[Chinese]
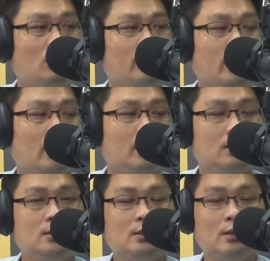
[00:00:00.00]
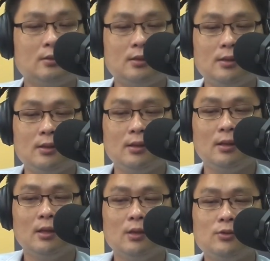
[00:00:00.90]
啦，伊真正就是
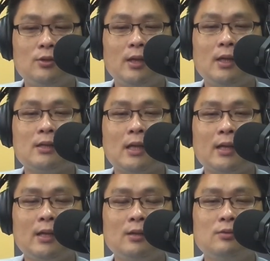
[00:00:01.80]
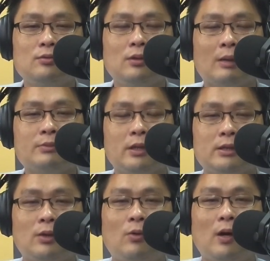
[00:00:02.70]
虽然伊代志有难遮
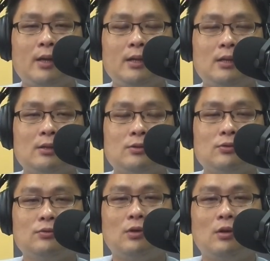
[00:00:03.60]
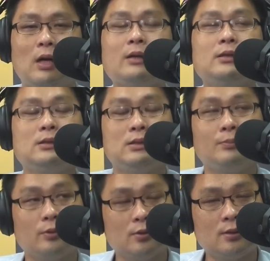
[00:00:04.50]
个华语的束缚，啊，伊是进
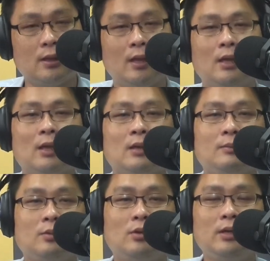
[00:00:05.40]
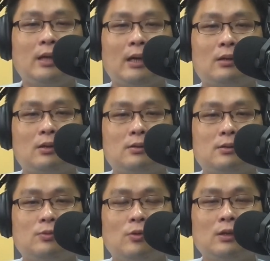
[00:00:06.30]
步足济，毋过伊甲
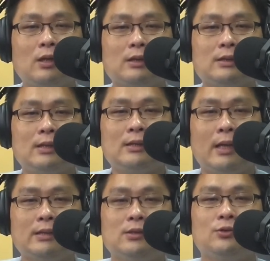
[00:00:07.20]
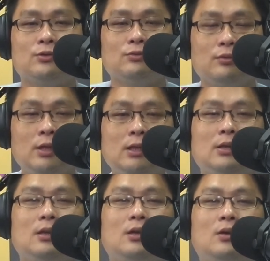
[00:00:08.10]
我逐一个代志梳理，
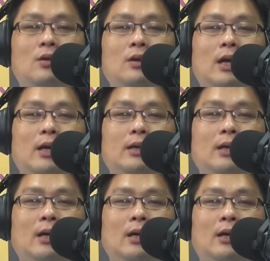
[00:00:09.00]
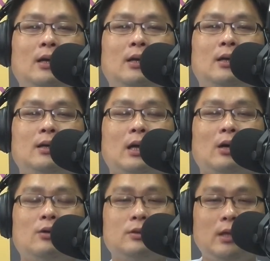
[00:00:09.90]
讲甲遐也
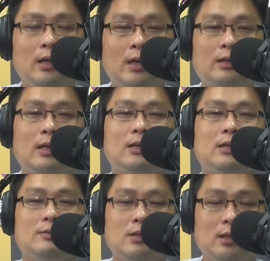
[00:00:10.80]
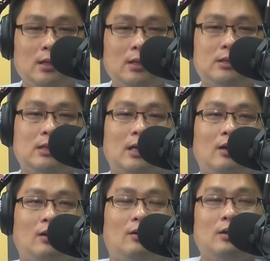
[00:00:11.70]
好听，你会入耳，你只要
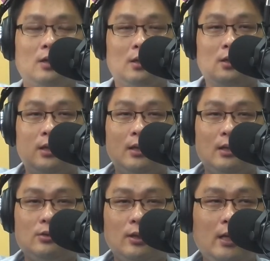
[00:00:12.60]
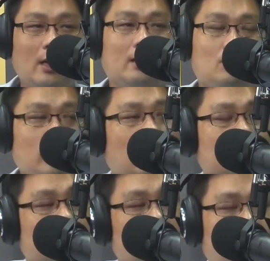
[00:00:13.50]
吼，迄个足响会靠
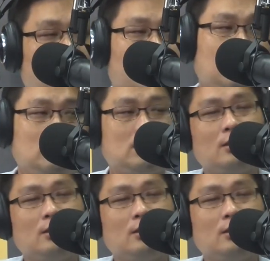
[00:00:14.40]
足好诶，伊算。